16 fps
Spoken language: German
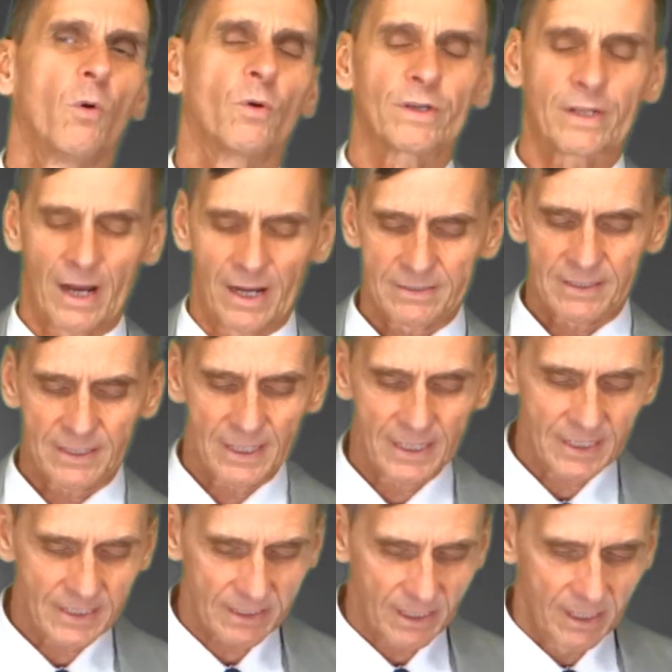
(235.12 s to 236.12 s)
Und da
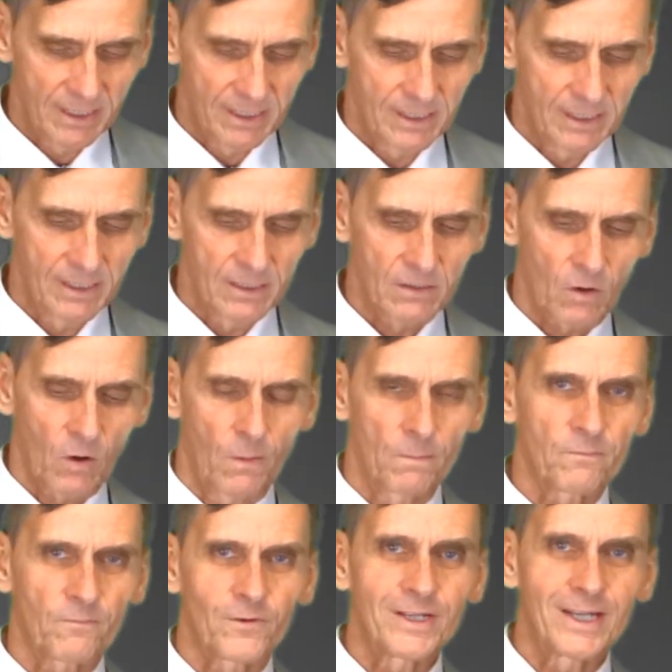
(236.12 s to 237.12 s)
sehe ich,
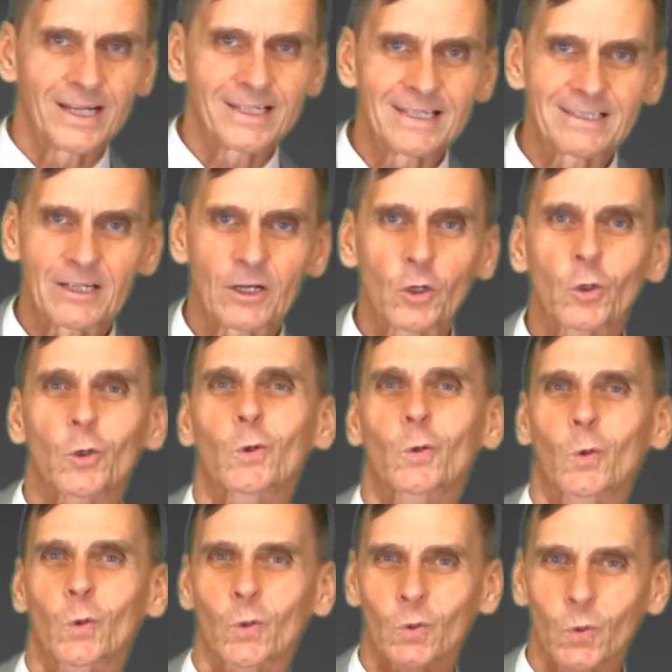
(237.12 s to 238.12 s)
kommt wieder diese
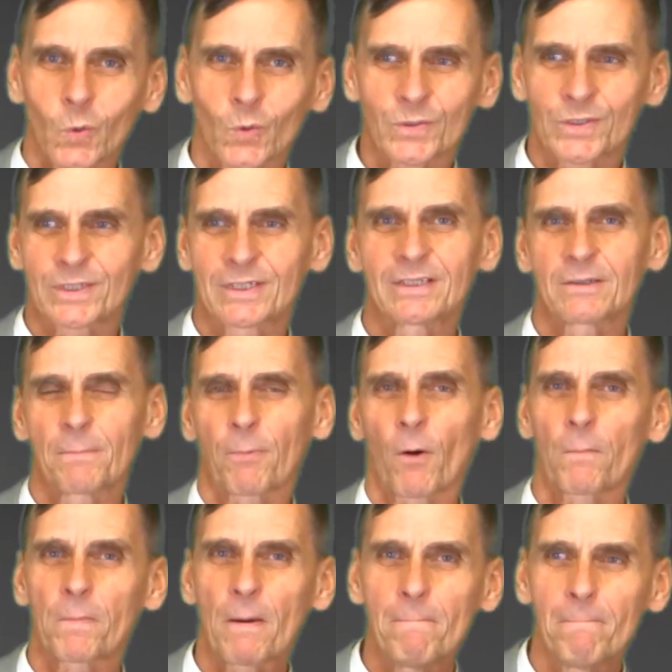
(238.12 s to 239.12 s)
Krux, diese
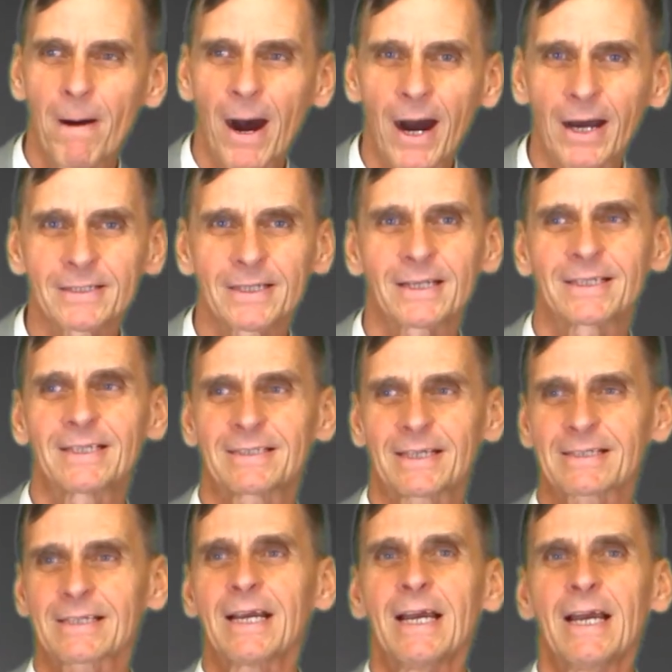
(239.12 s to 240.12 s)
Problematik,
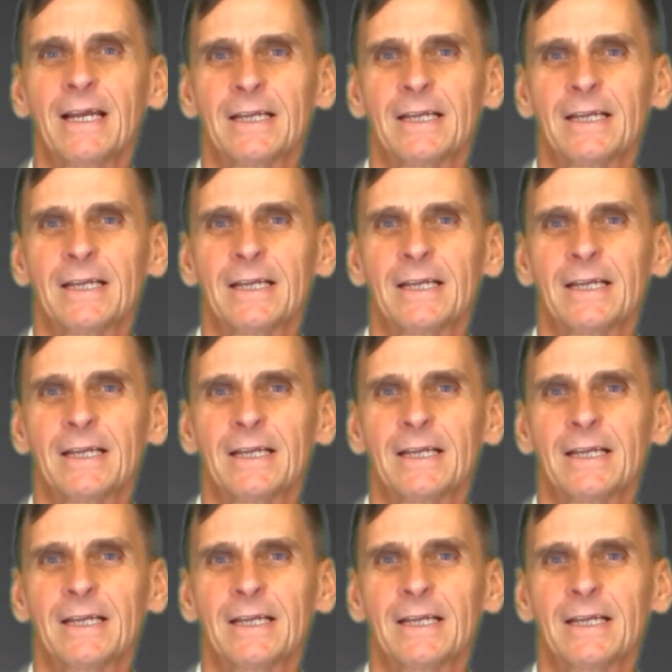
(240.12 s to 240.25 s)
dieses